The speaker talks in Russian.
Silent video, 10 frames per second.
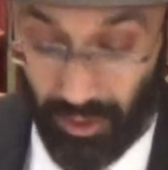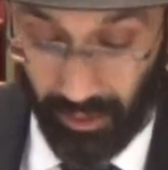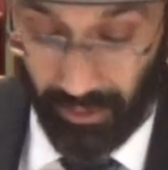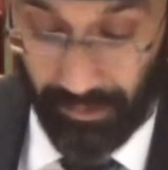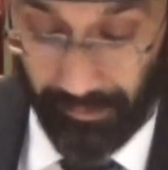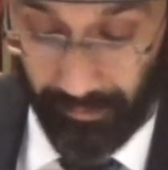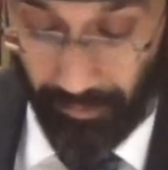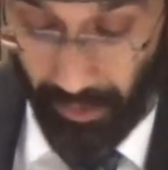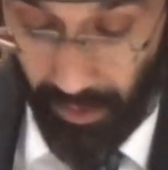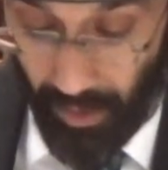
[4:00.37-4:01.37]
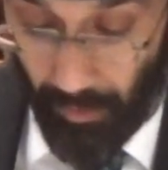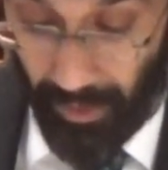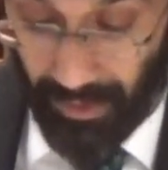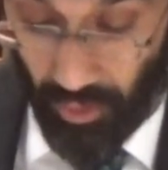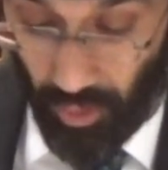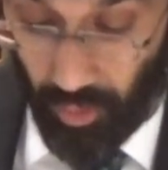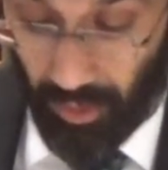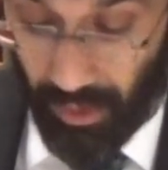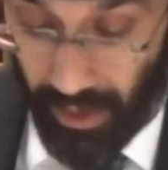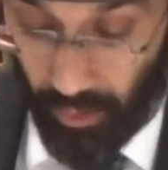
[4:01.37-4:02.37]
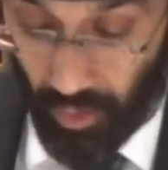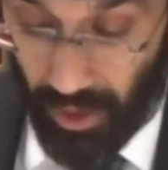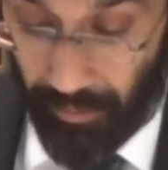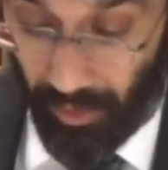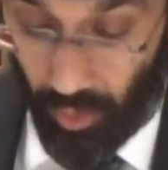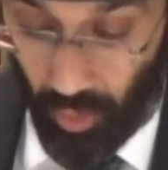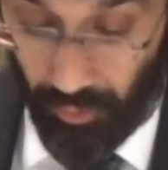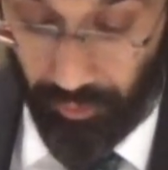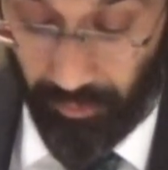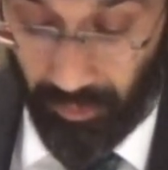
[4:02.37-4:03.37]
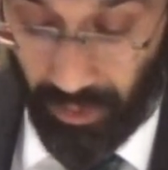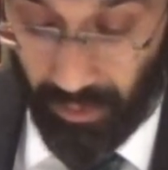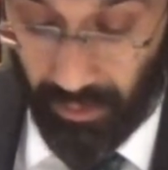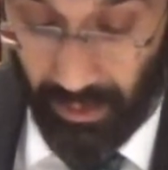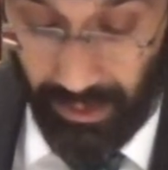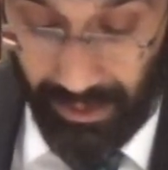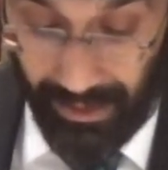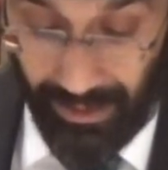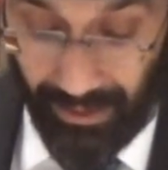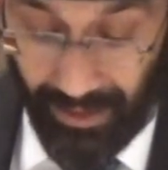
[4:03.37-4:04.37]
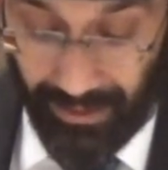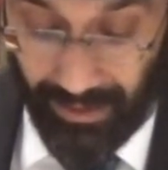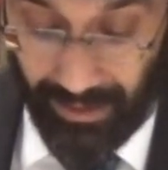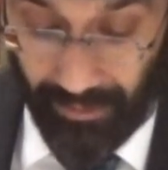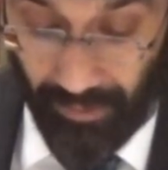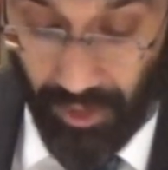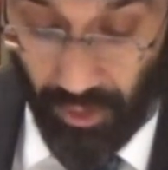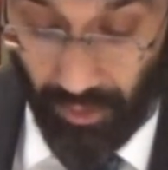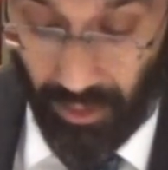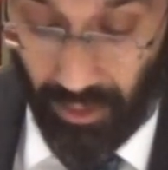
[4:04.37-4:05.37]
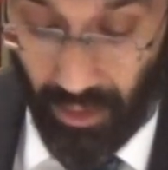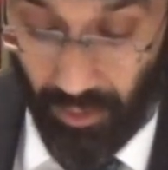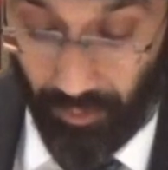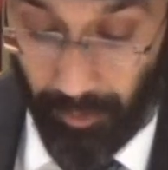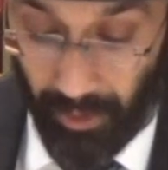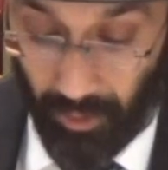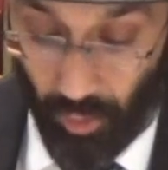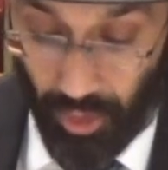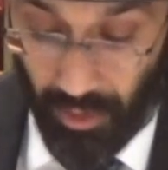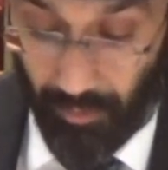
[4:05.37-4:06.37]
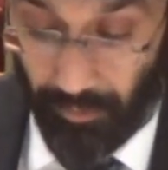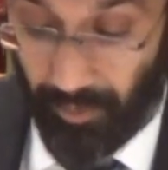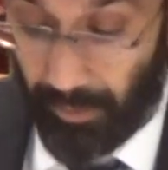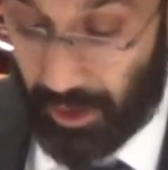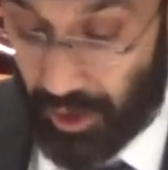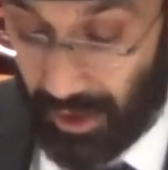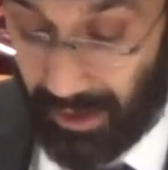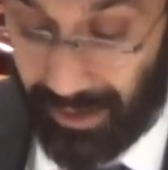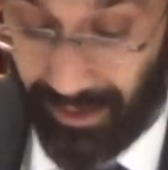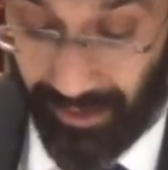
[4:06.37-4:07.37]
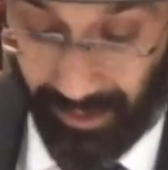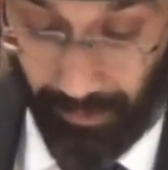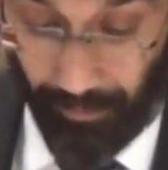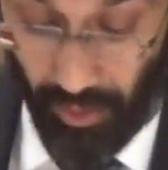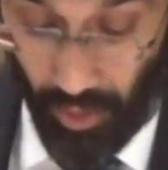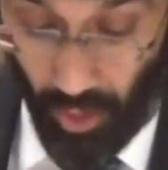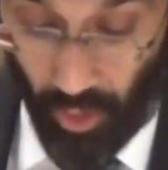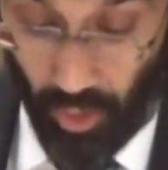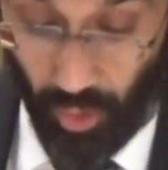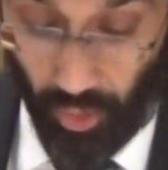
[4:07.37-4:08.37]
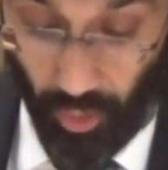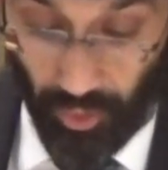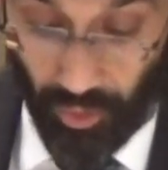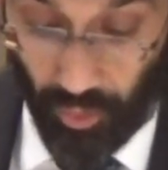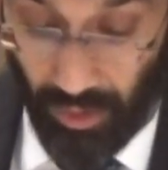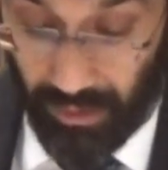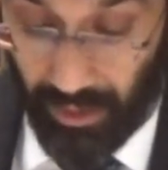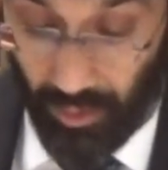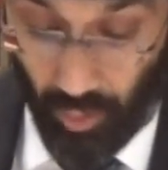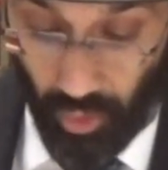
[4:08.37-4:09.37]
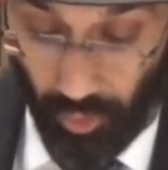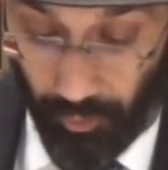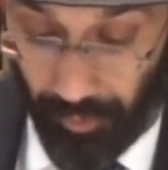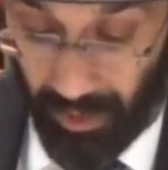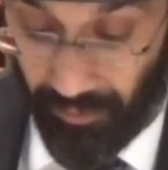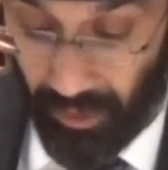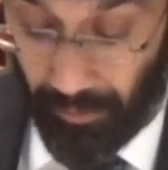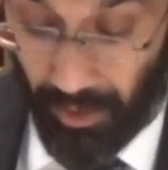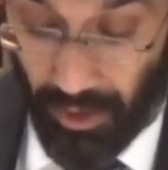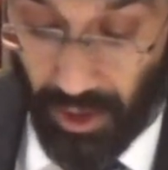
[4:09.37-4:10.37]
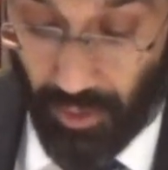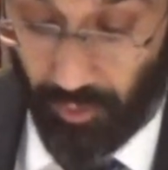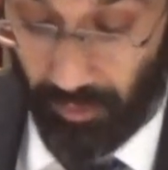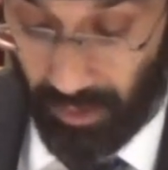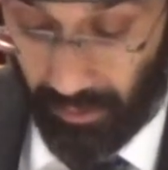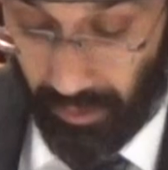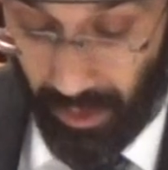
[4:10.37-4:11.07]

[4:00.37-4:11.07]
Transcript: делать. Поскольку такая душа приходит в мир, не совершенные ею в предыдущем воплощении грехи, то ее судят как душу, впервые пришедшую в мир,